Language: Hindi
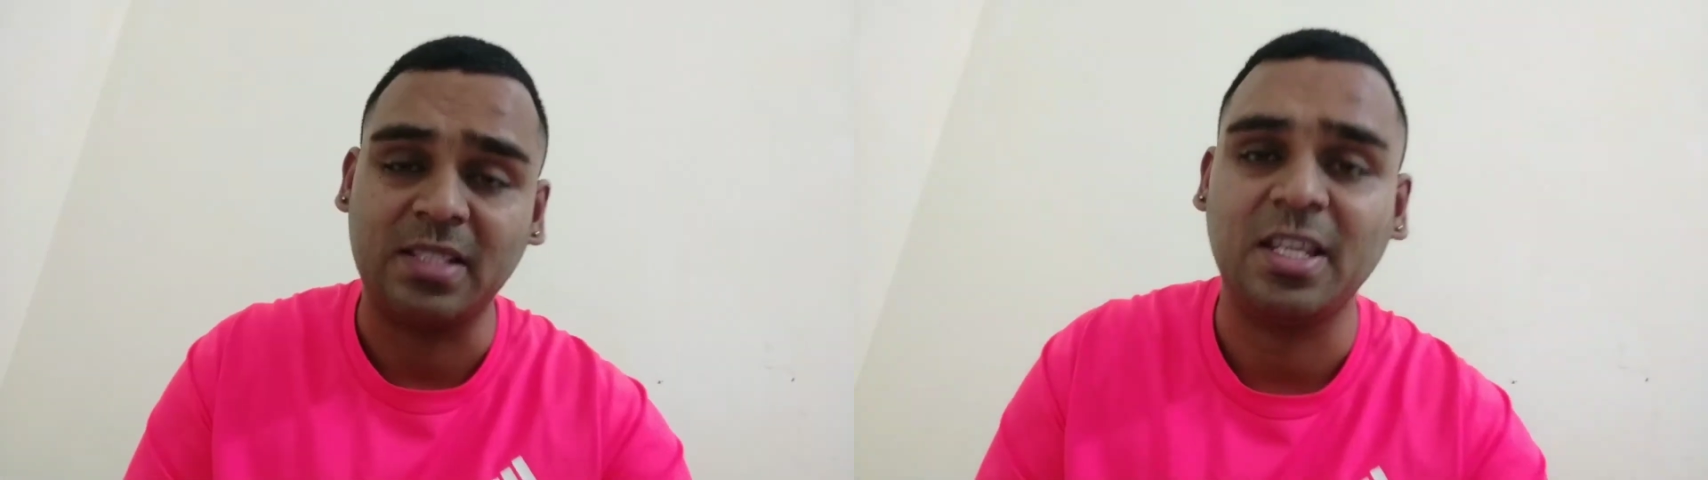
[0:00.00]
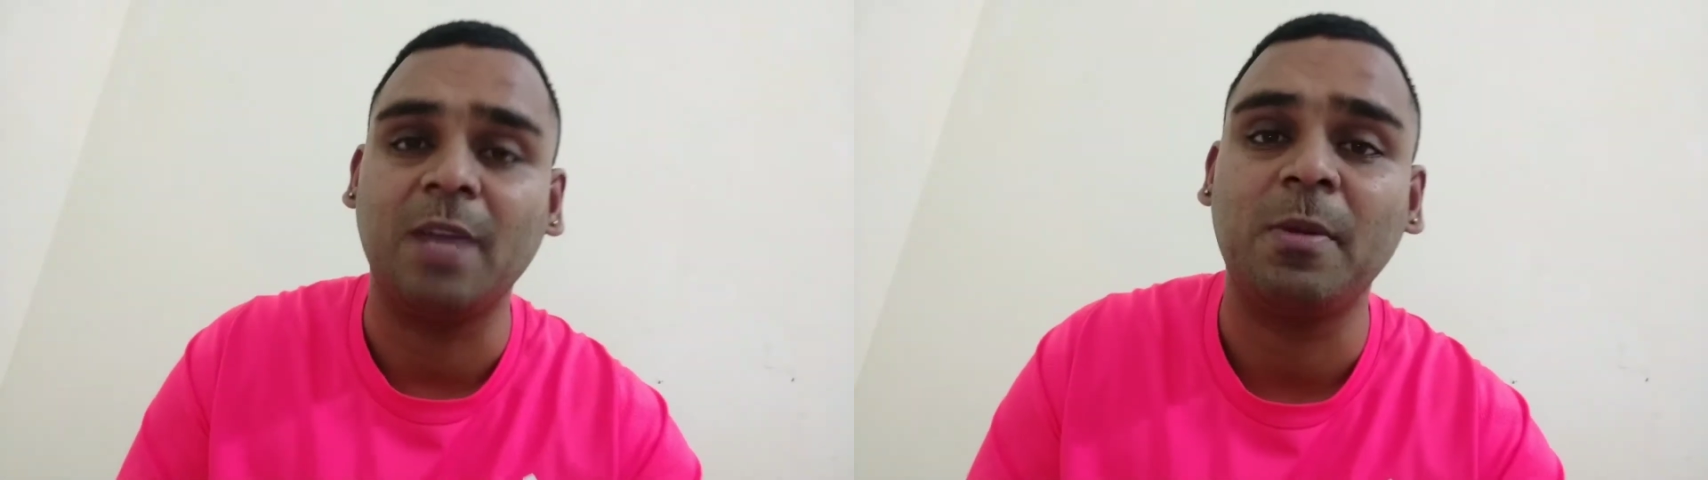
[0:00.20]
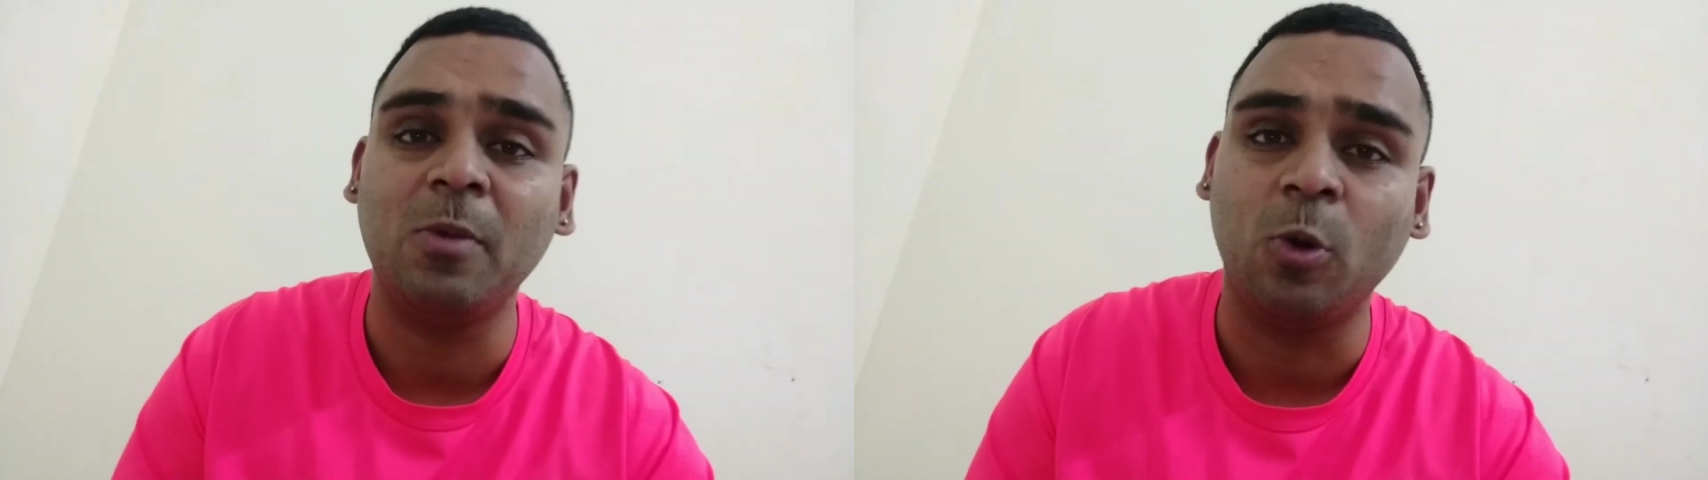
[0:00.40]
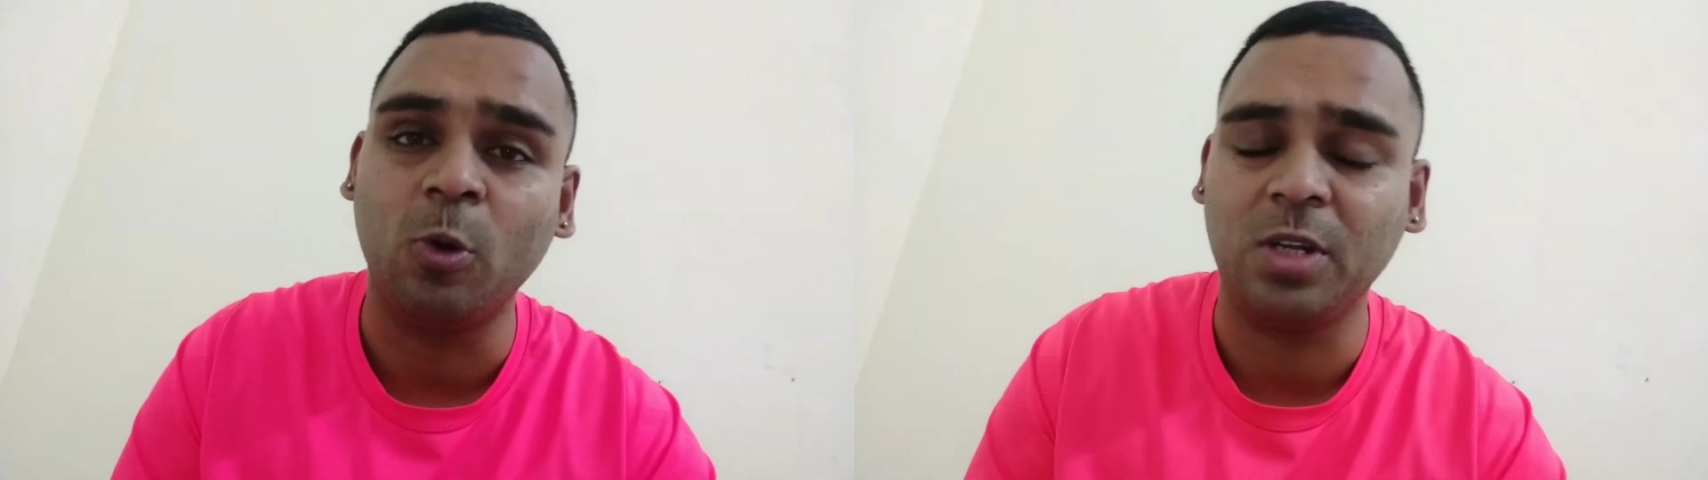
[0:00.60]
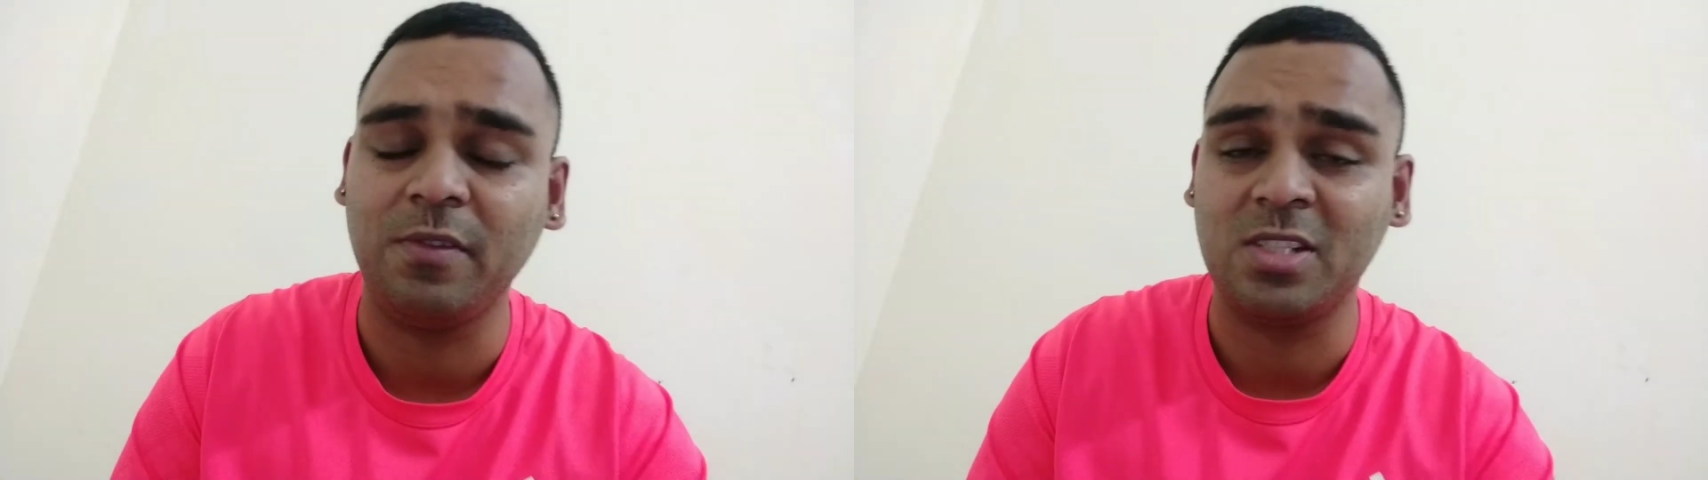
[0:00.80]
ऐसे यहाँ पे मैं
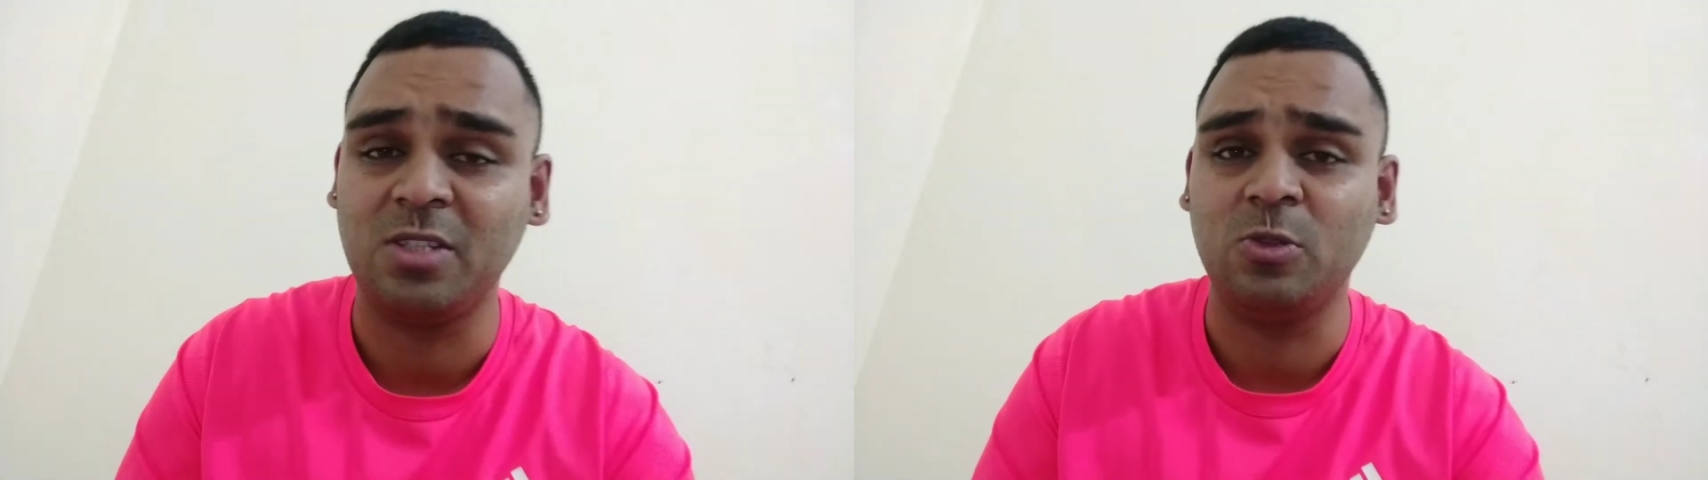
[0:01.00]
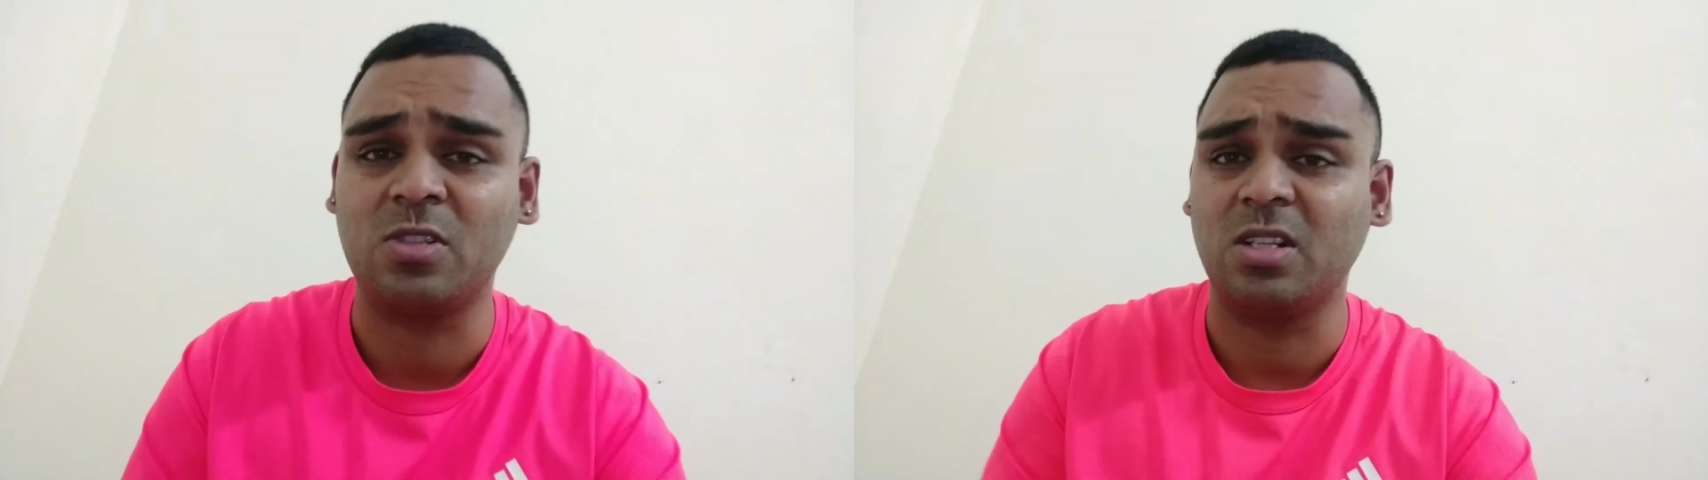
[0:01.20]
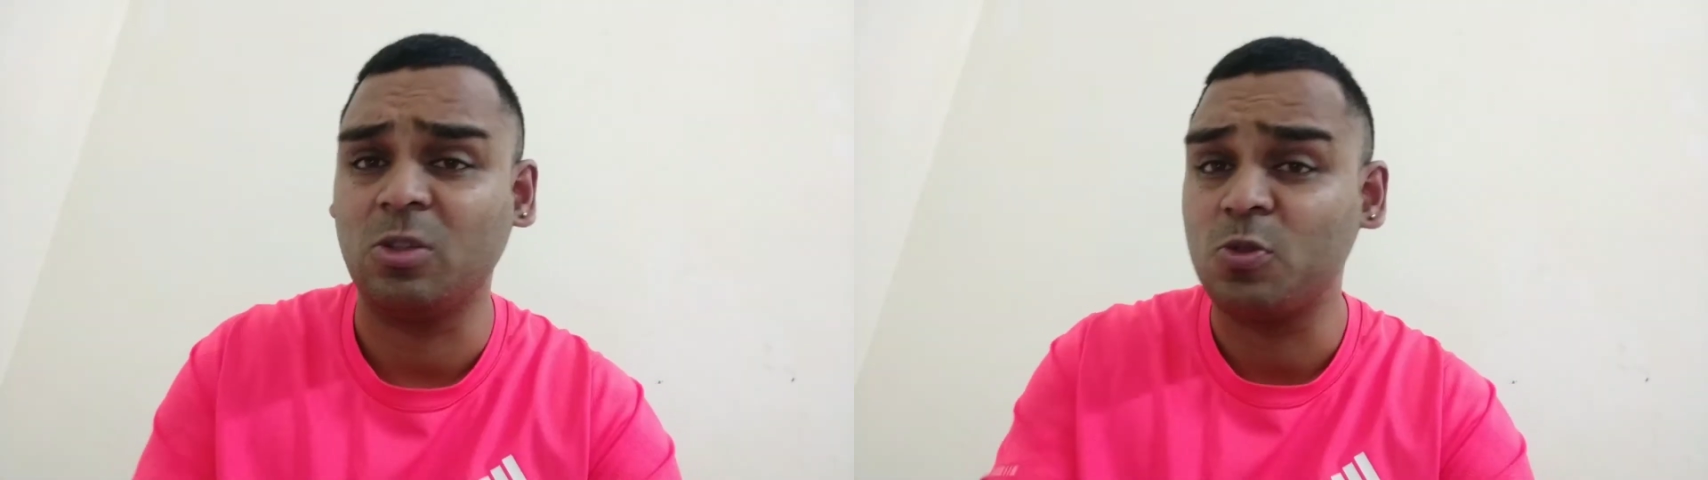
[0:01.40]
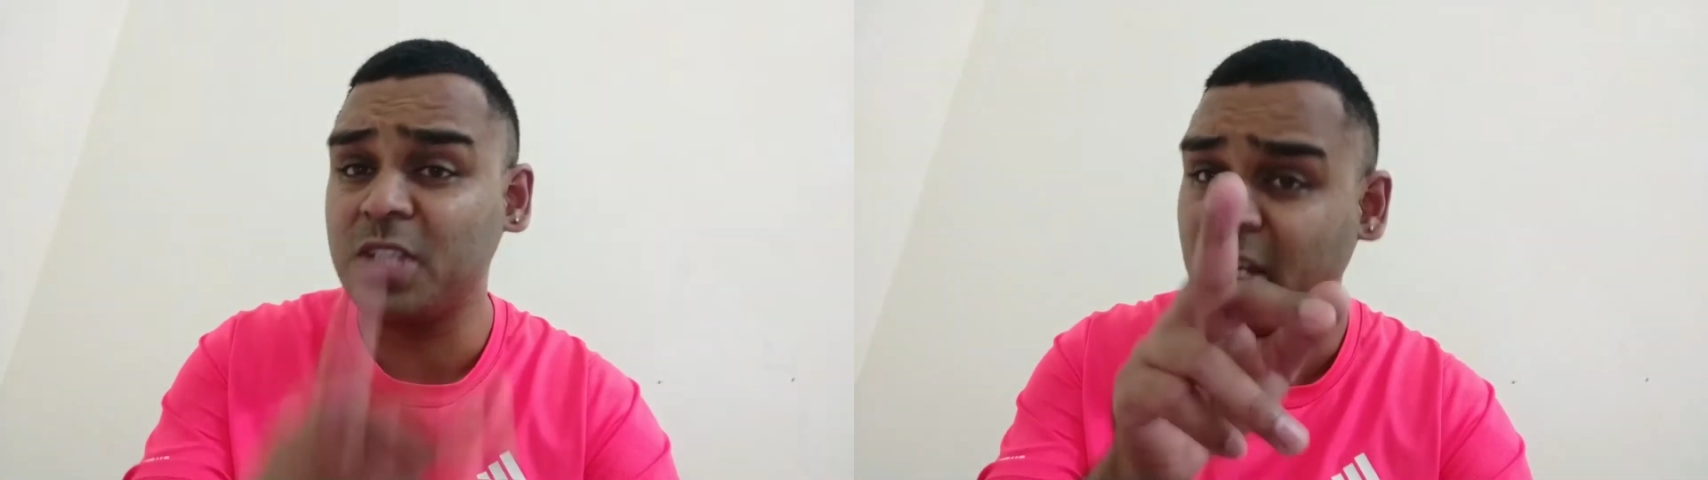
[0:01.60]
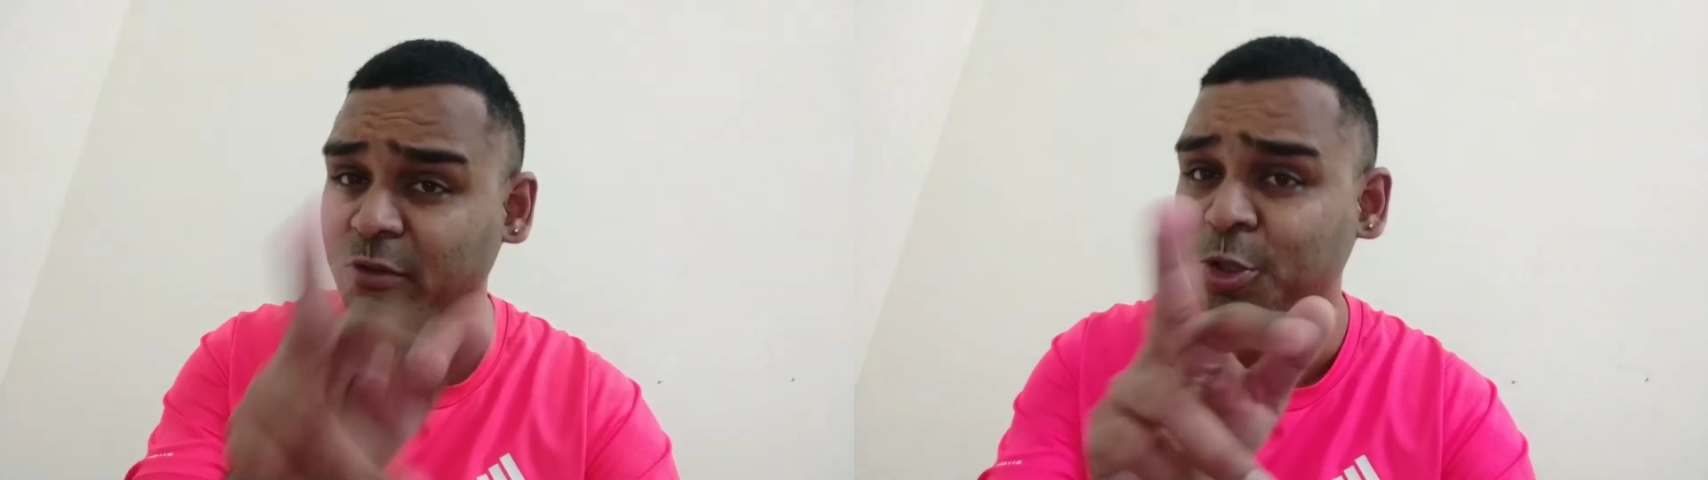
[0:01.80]
होंडा विजन यूज़ करता हूँ
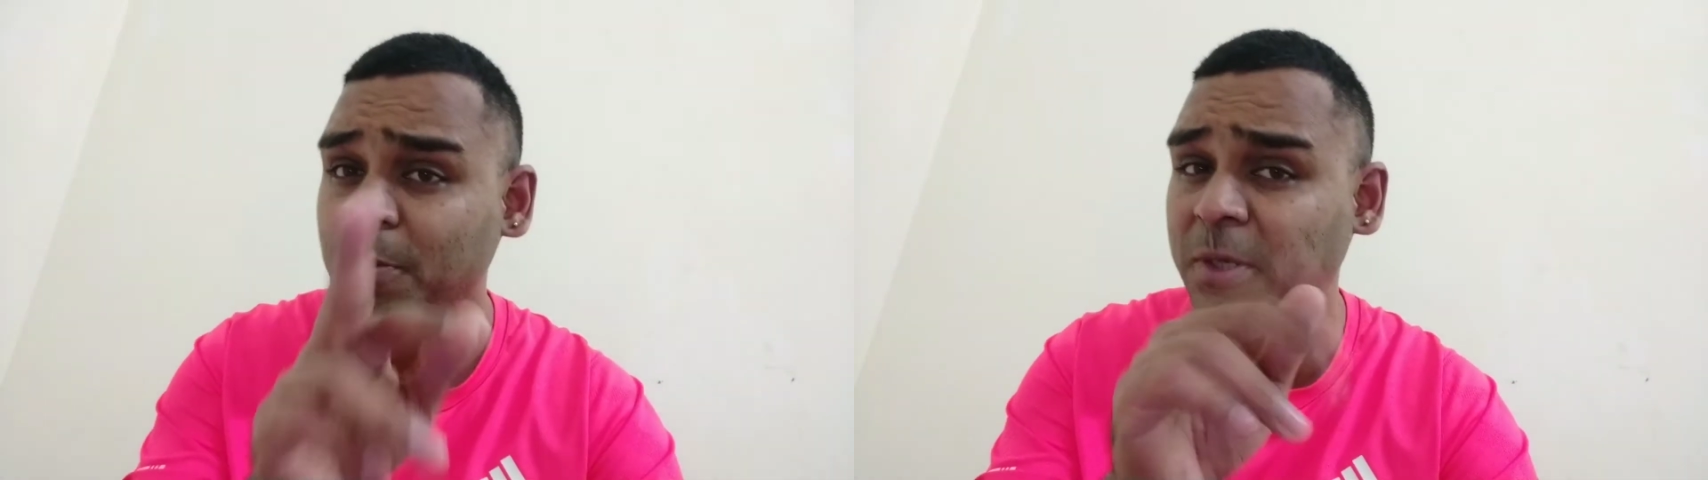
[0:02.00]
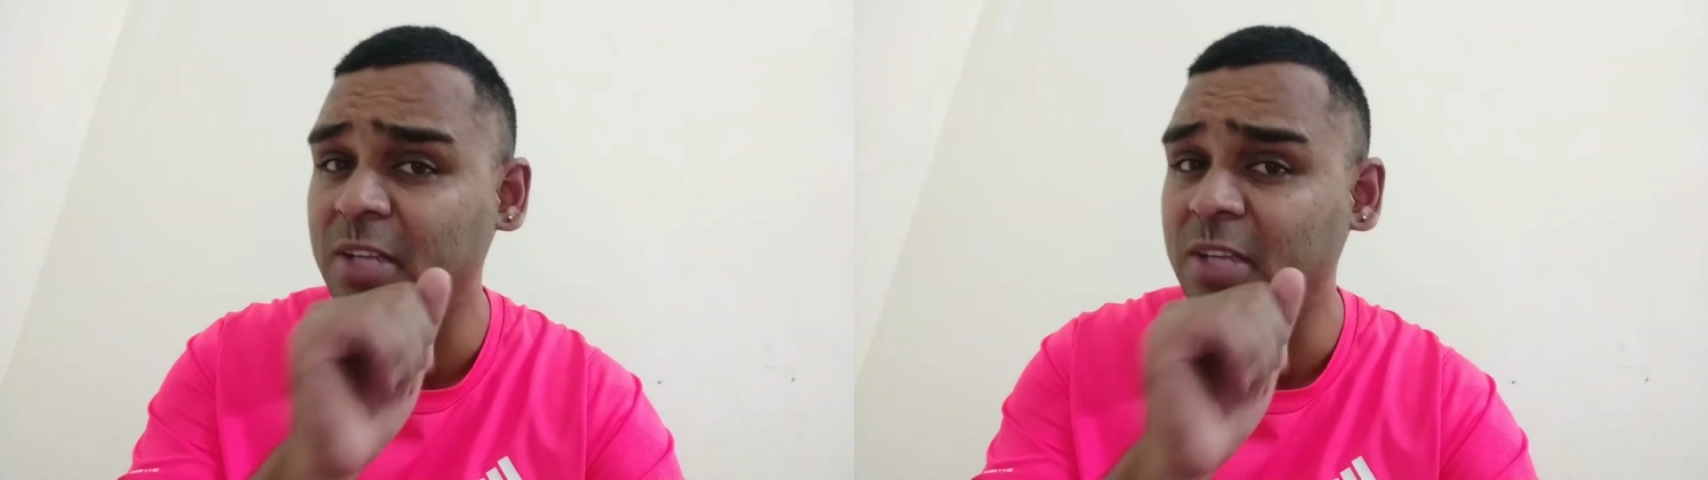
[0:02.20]
उसकी एक वीडियो